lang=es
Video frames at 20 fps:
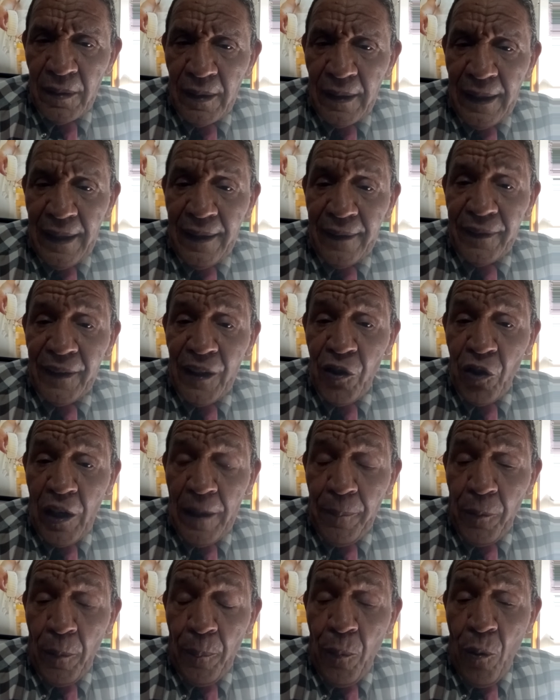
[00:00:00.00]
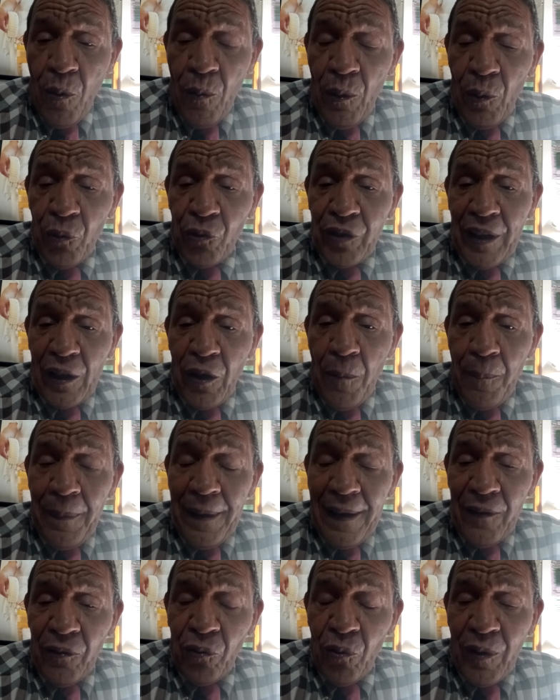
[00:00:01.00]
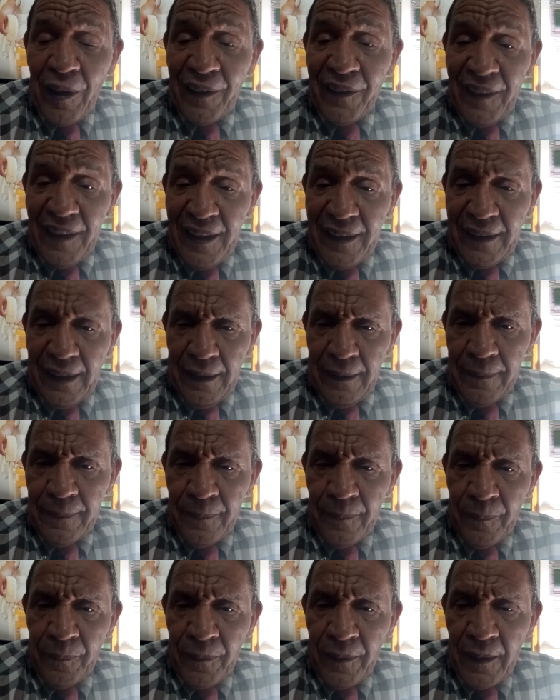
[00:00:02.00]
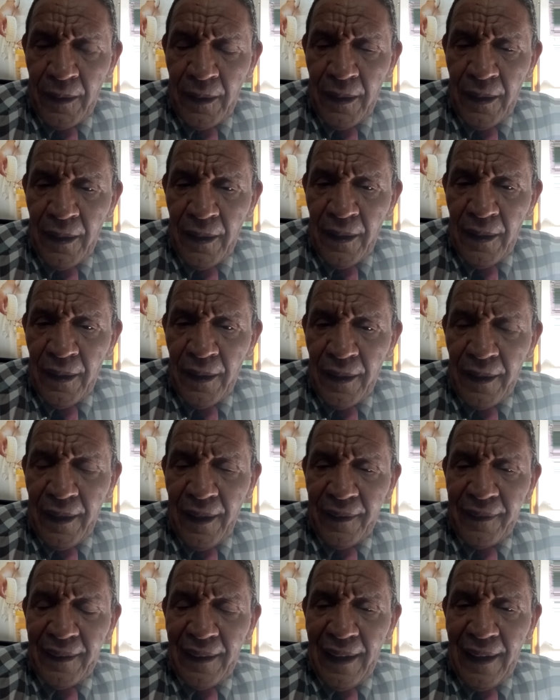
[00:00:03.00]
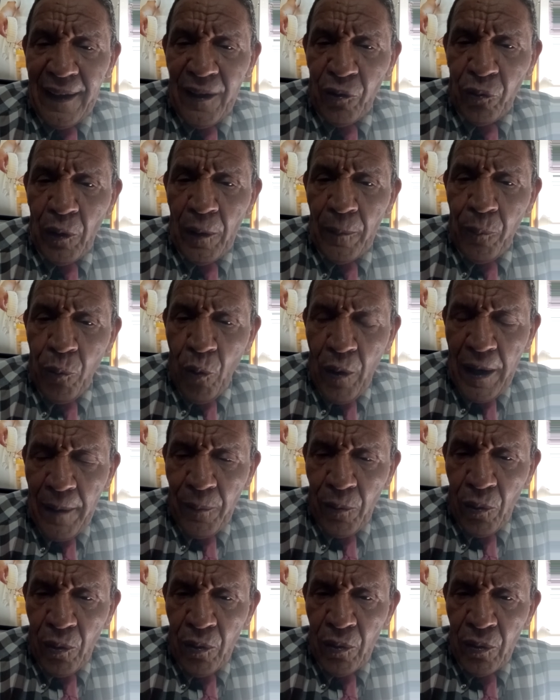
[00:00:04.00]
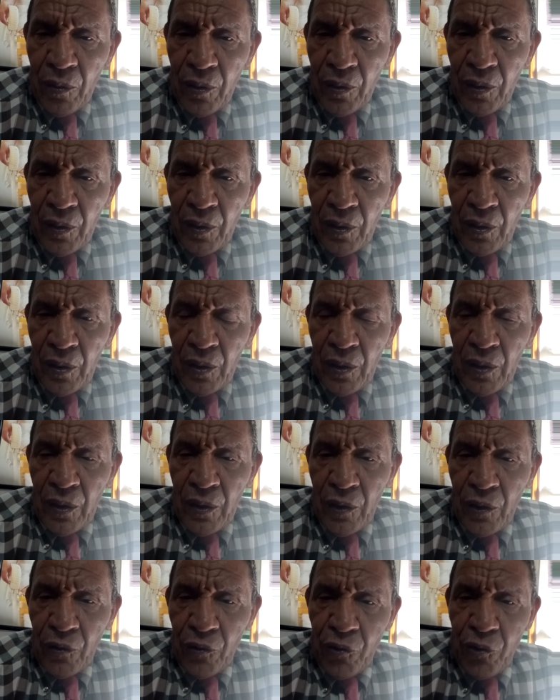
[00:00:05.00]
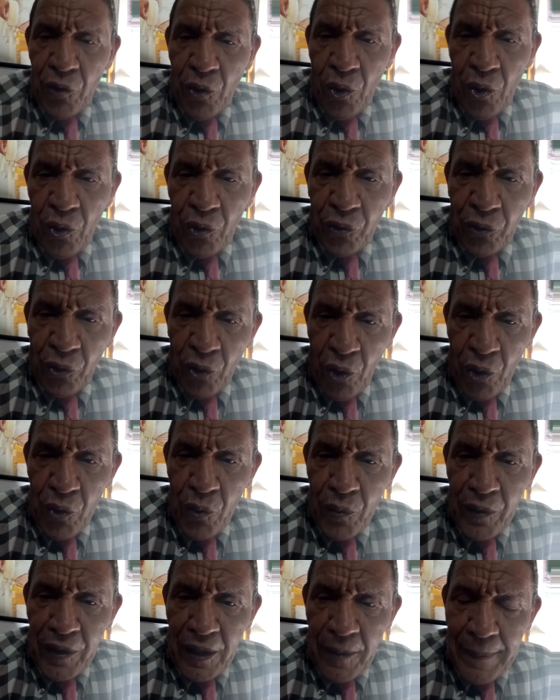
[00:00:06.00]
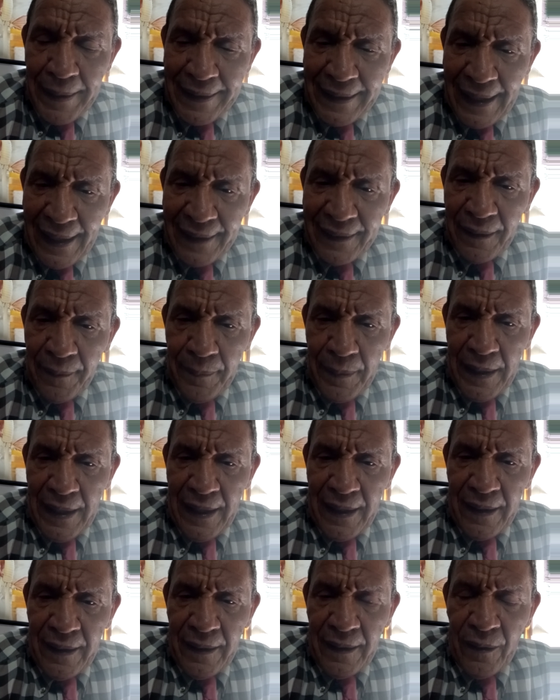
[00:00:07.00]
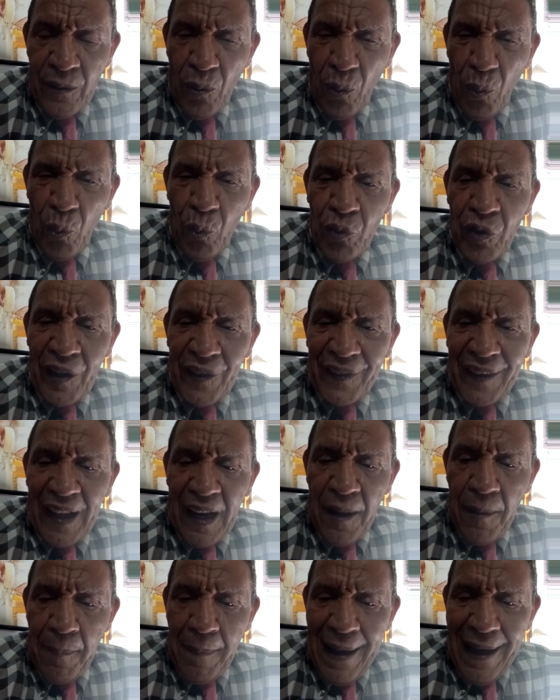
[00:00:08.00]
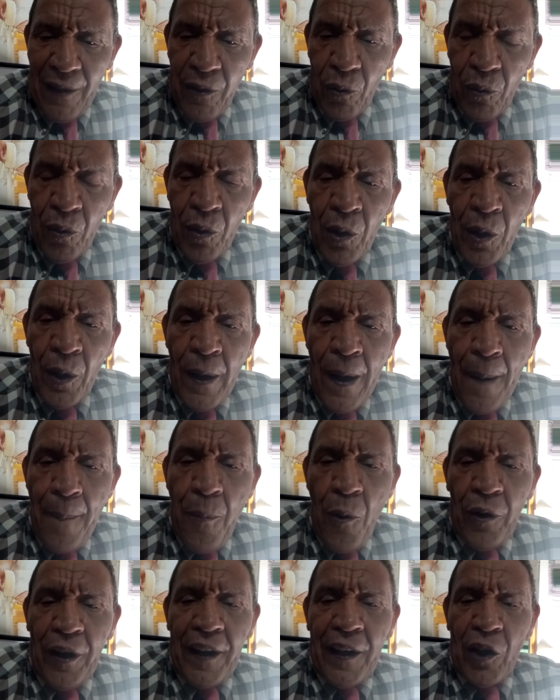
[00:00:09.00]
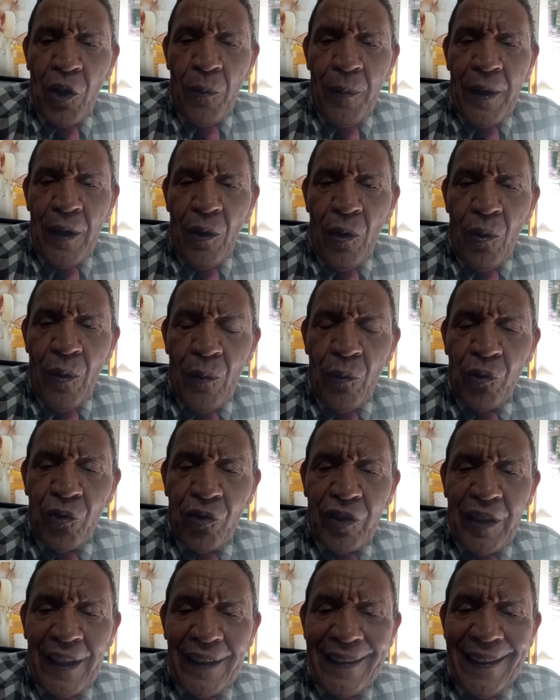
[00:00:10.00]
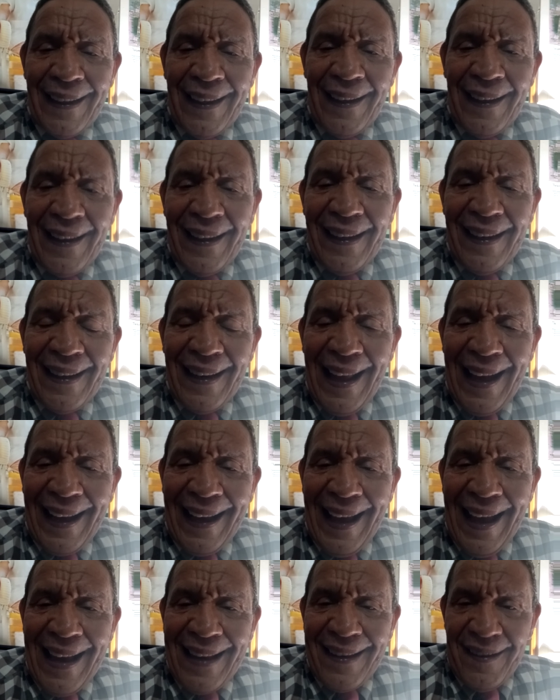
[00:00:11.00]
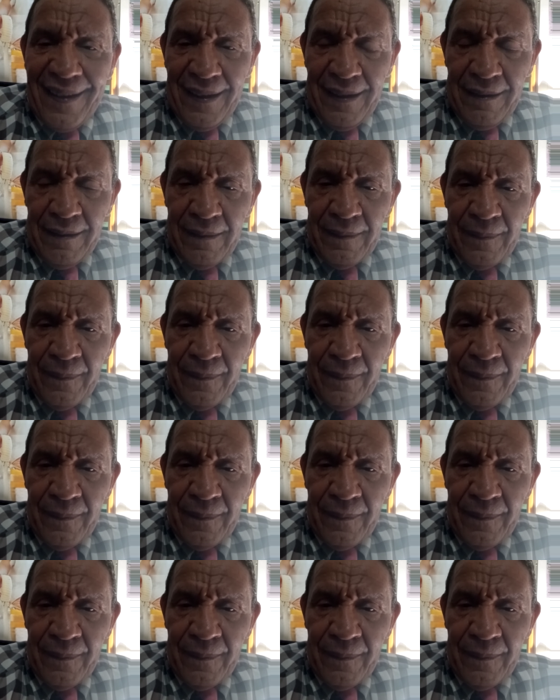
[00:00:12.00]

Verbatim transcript: Eh, si yo le propongo a usted, compare su casita, que se la hizo el pueblo, yo soy un criminal también, un desalmado, porque quiero verlo a usted en la calle,